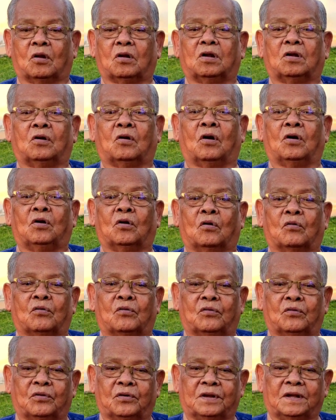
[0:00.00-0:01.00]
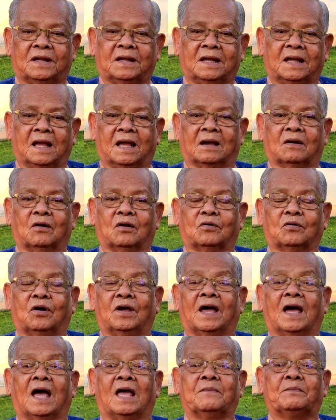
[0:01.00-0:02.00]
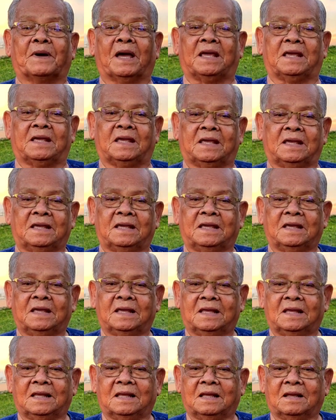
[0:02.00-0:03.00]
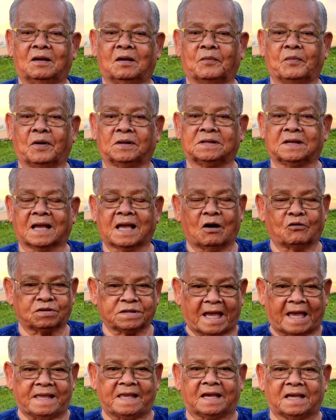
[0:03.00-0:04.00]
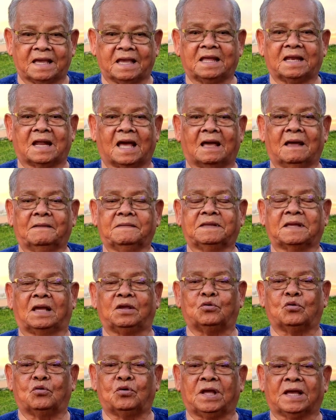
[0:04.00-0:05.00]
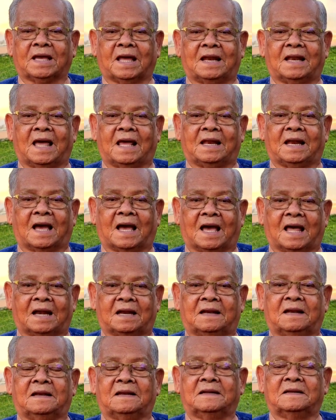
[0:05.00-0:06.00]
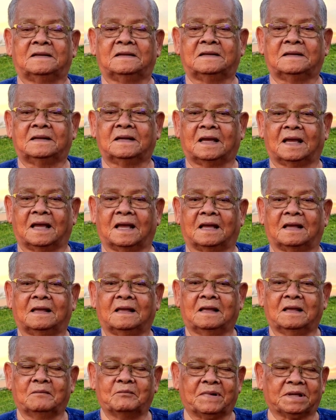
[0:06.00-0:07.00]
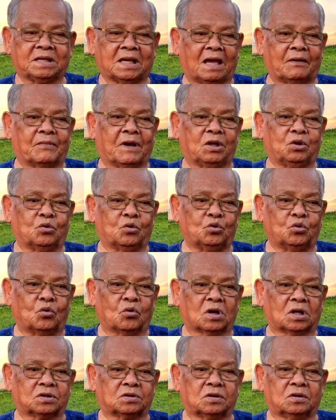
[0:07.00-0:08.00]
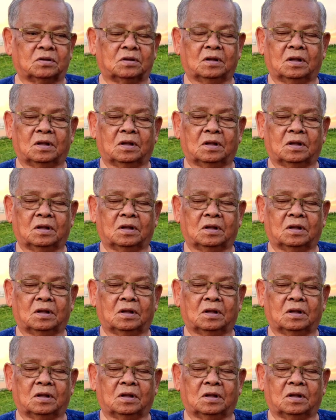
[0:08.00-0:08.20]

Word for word: ลดน้อยลงอ่าค่อยค่อยหายไปพอถ้าเข้าใจอย่างนี้นะจะอยู่ด้วยกันได้นานอ่าไม่ใช่ว่าอยู่ๆก็